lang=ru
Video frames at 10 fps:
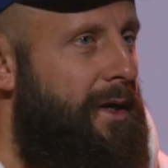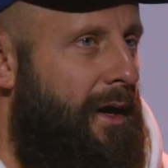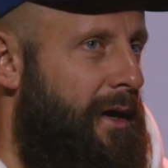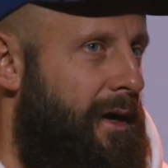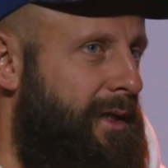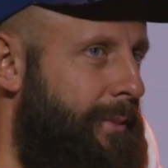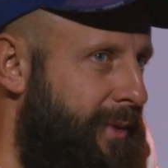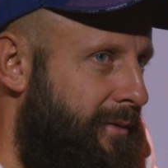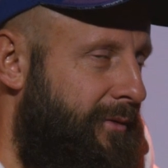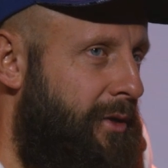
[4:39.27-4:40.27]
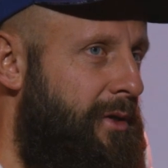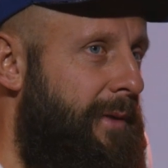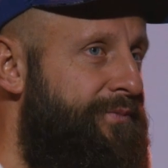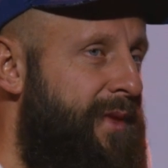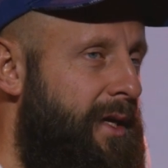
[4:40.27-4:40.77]
А, это первое.
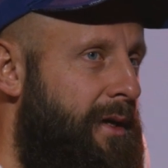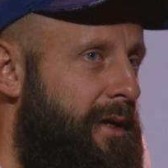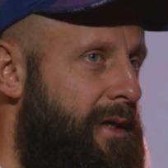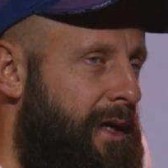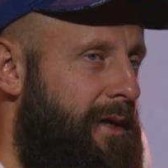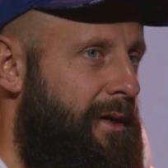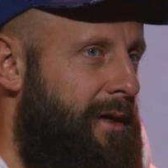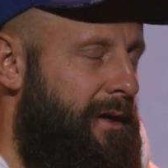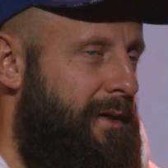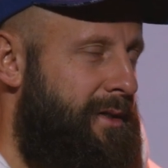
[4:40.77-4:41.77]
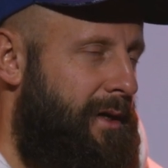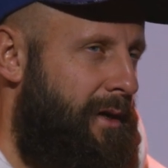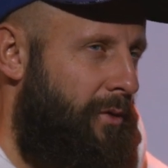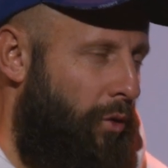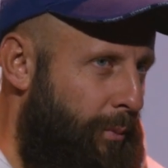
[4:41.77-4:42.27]
Второе, я э,
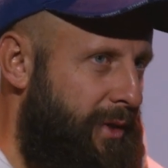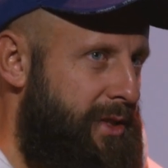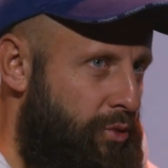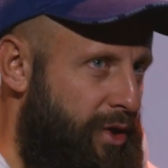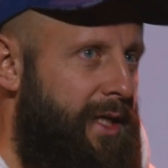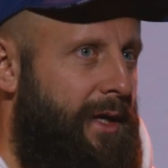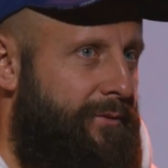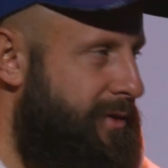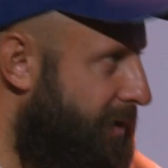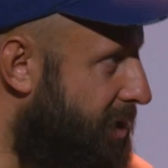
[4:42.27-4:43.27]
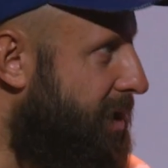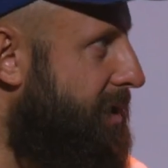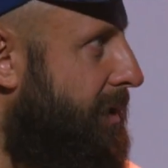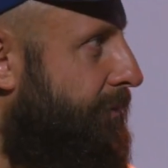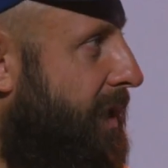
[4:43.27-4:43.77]
за опыт служения в своей
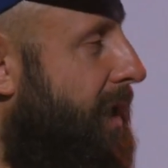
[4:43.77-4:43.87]
жизни,